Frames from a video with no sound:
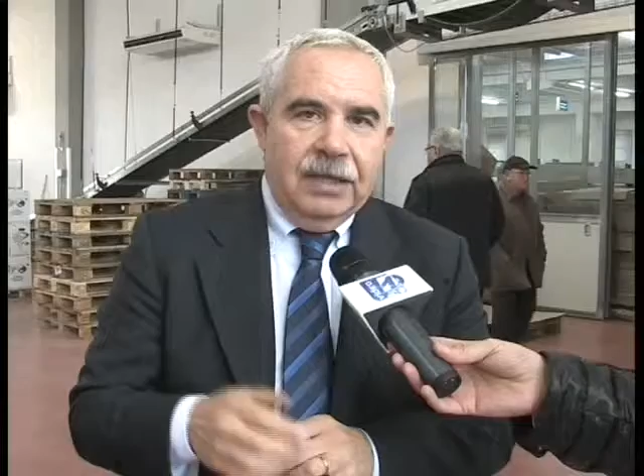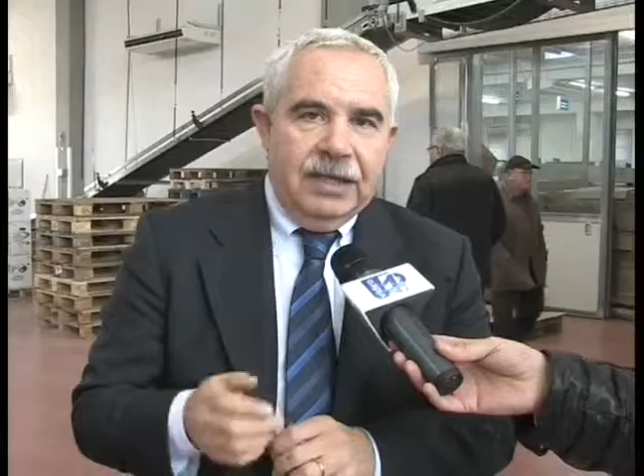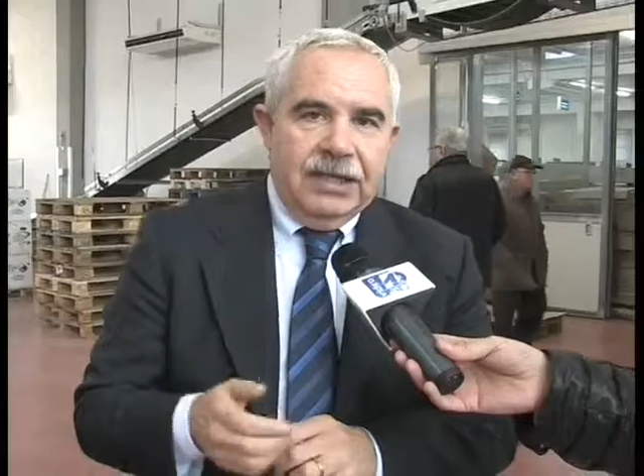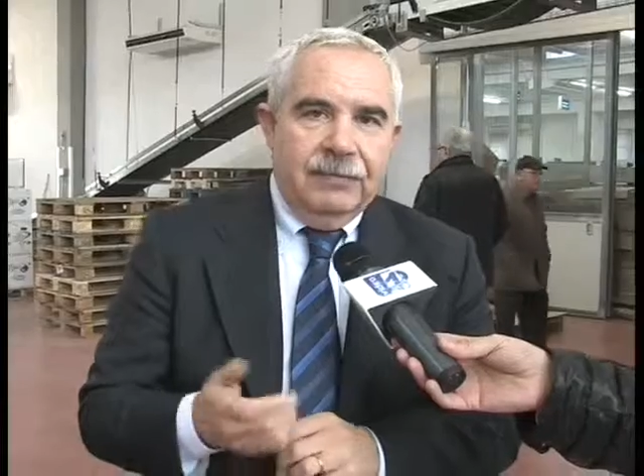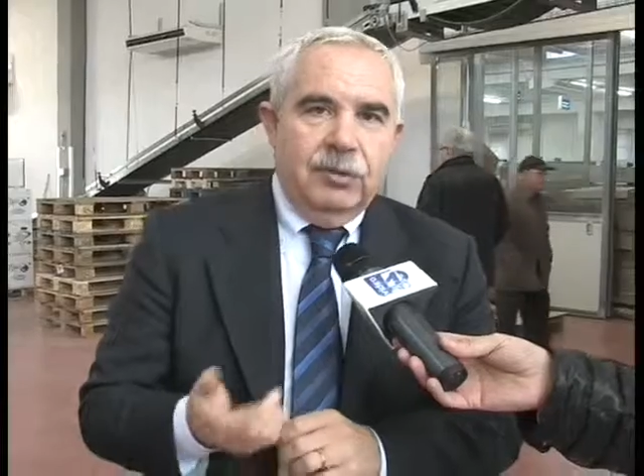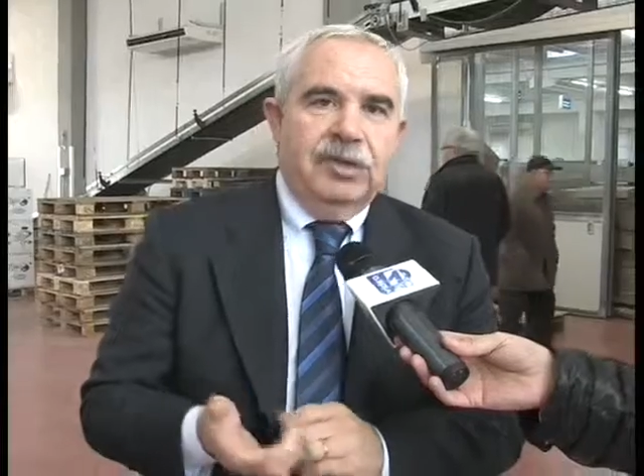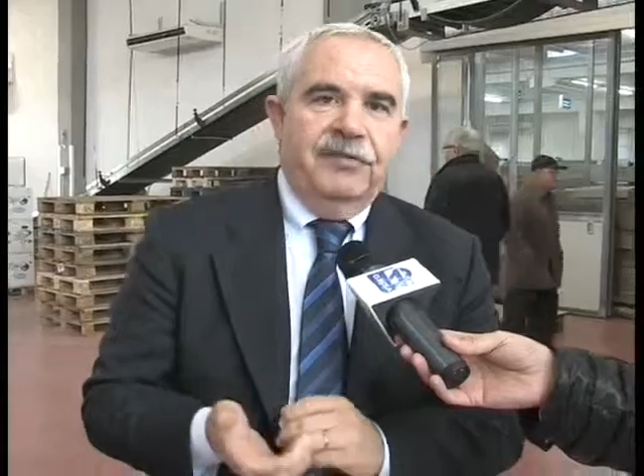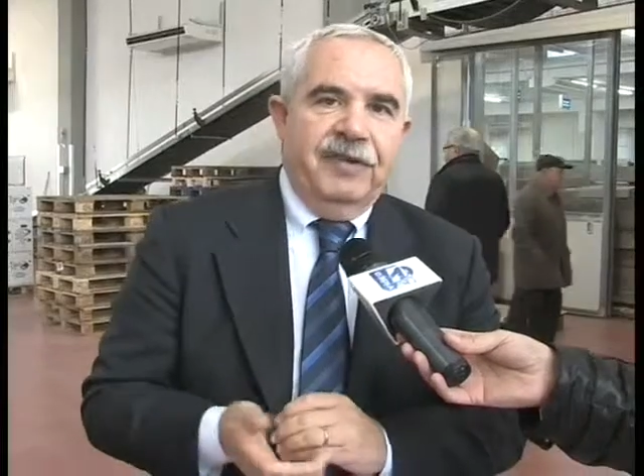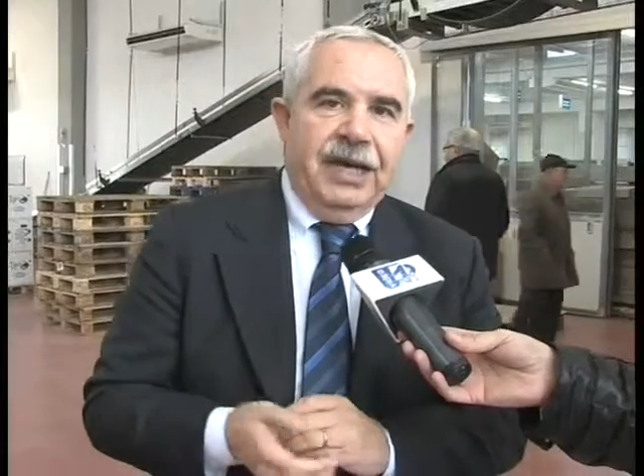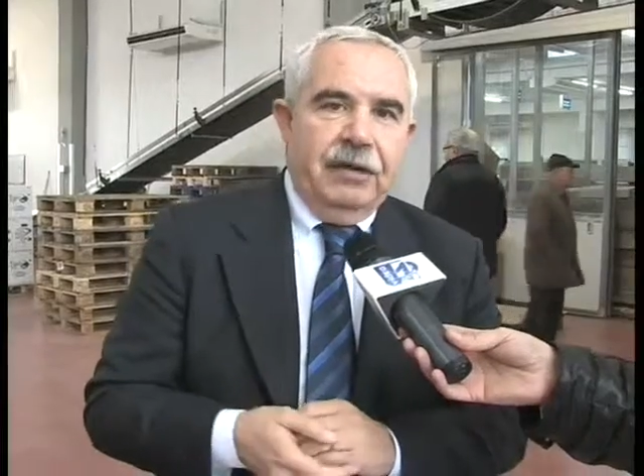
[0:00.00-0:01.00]

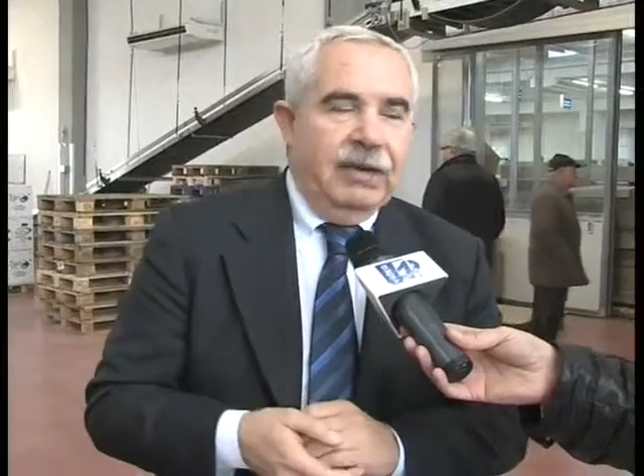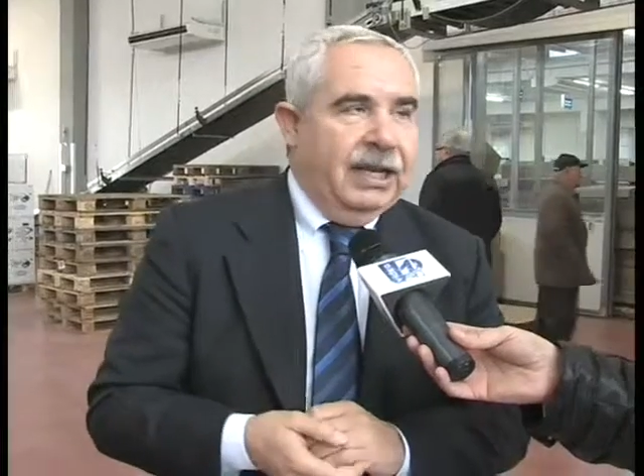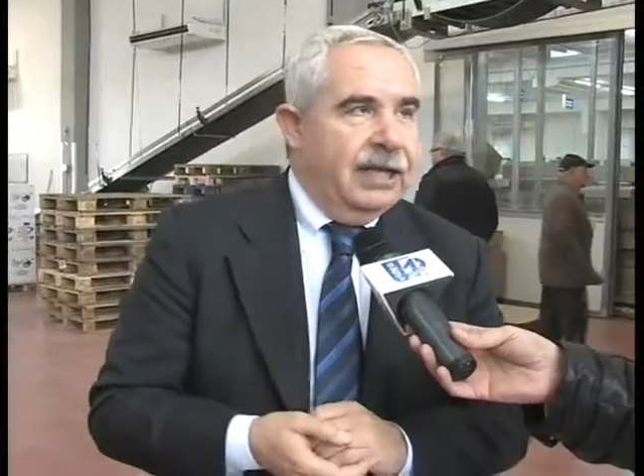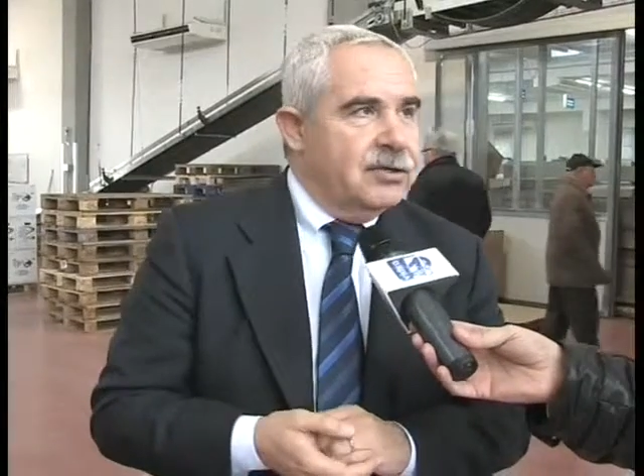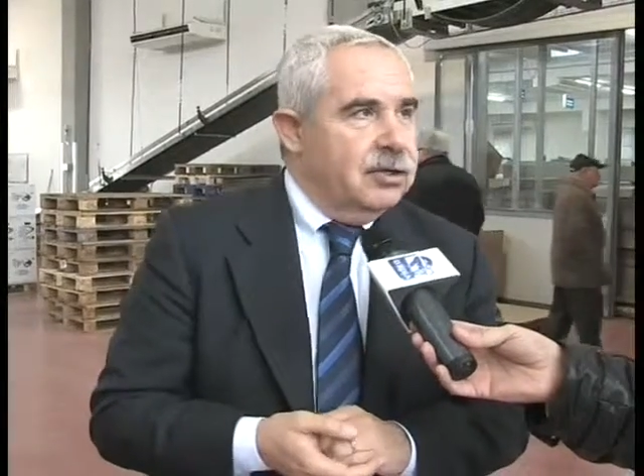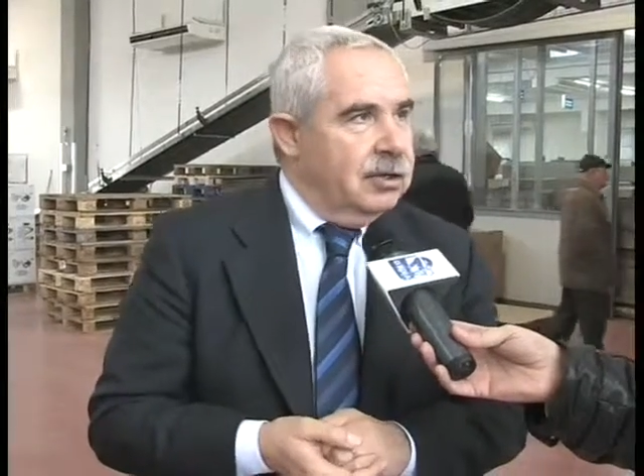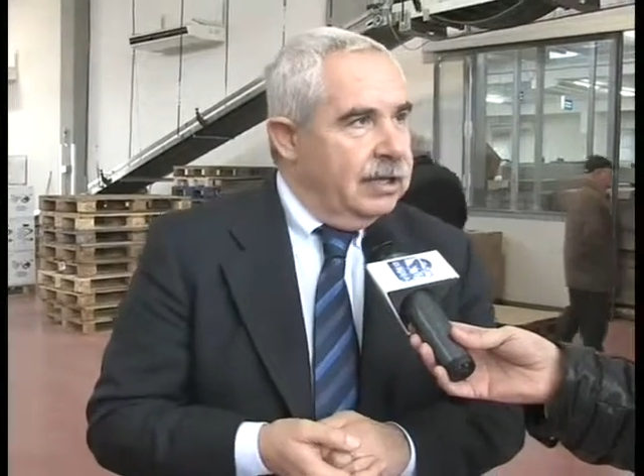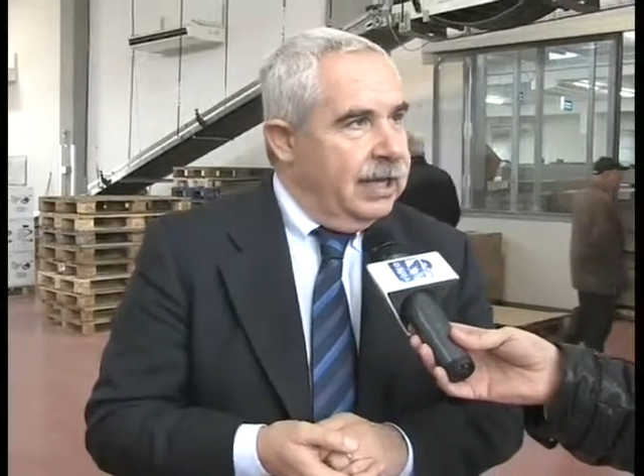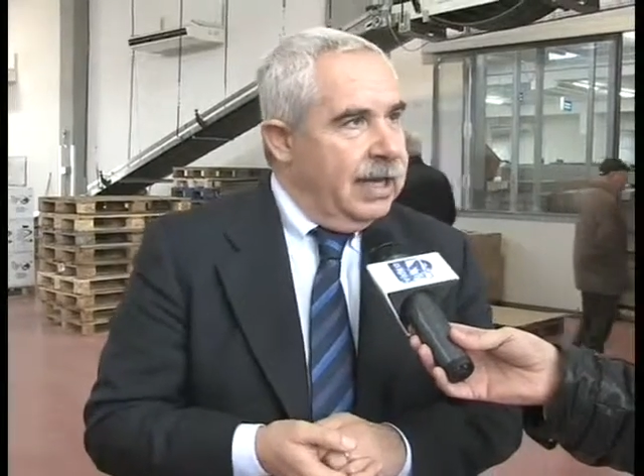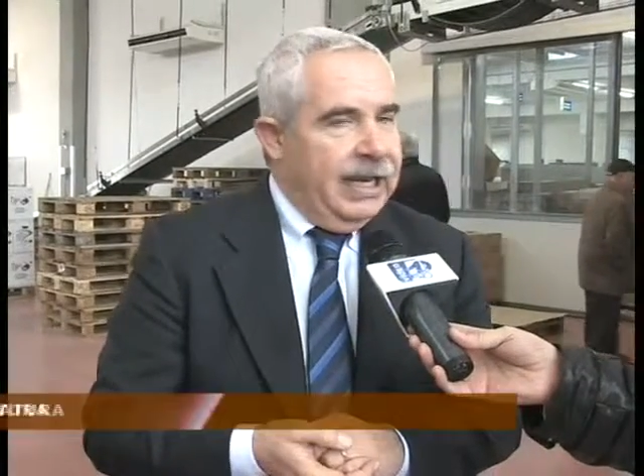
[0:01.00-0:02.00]
di etichettatura
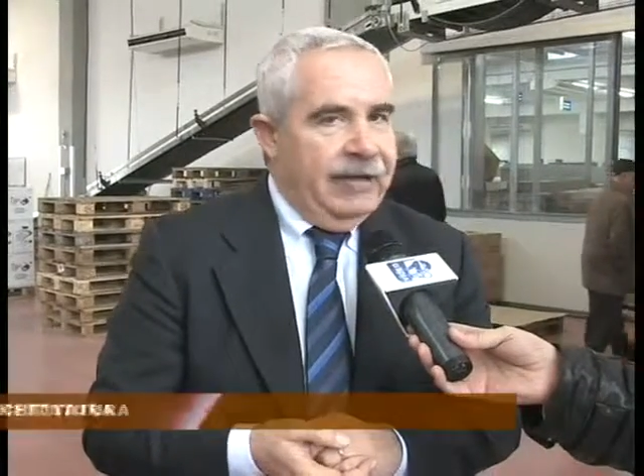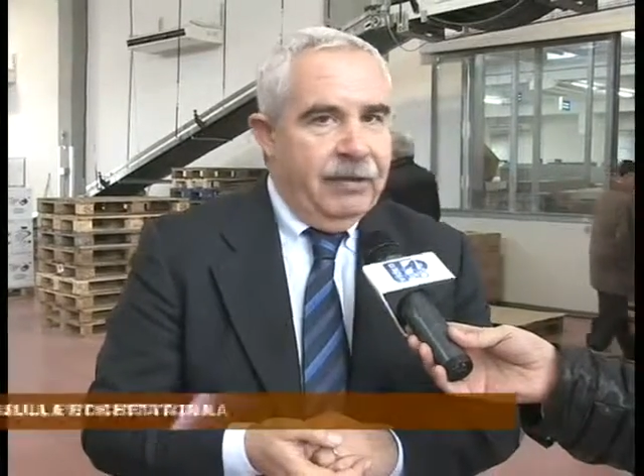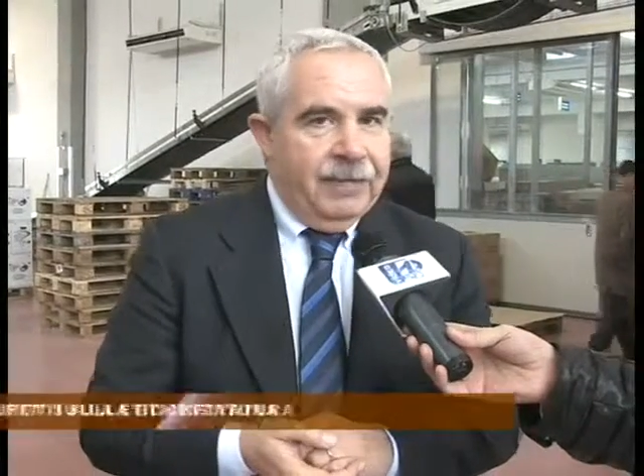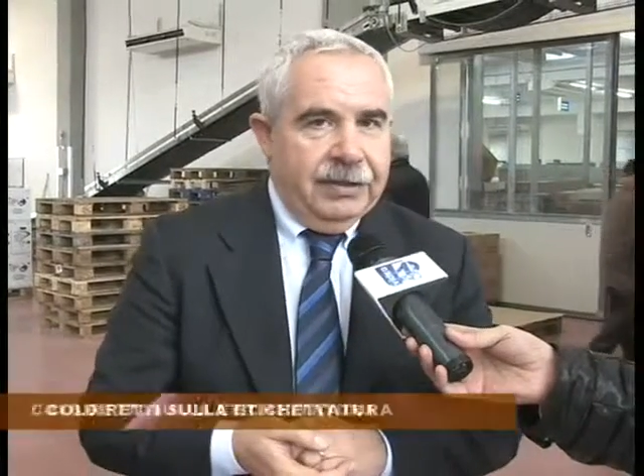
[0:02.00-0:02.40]
si è discusso